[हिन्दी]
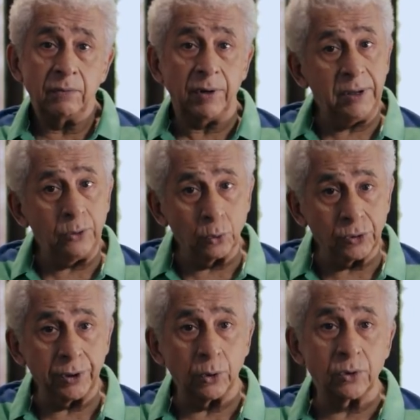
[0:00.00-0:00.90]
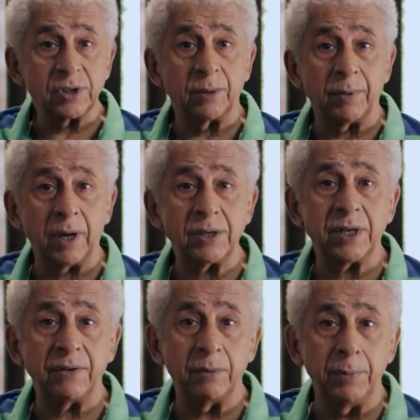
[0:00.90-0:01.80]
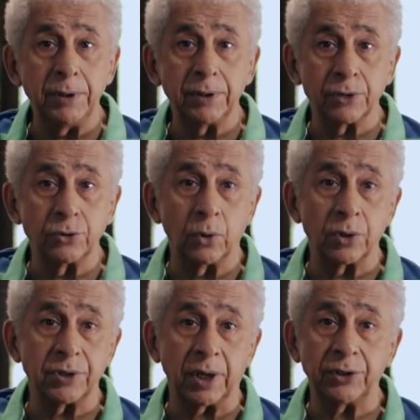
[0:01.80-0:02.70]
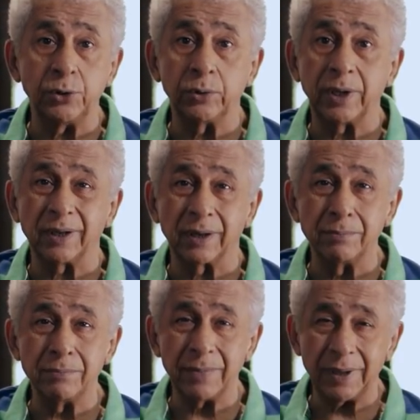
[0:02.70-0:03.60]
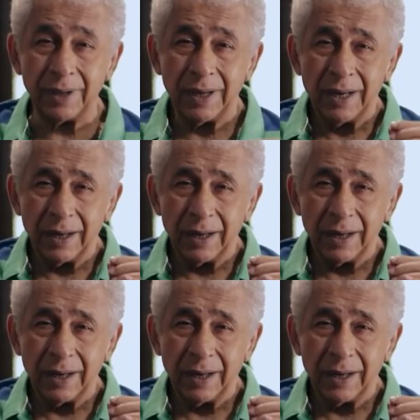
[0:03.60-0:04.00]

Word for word: वहीं दूसरी ओर समाज के विभिन्न दर्जों और जातियों के क्रम में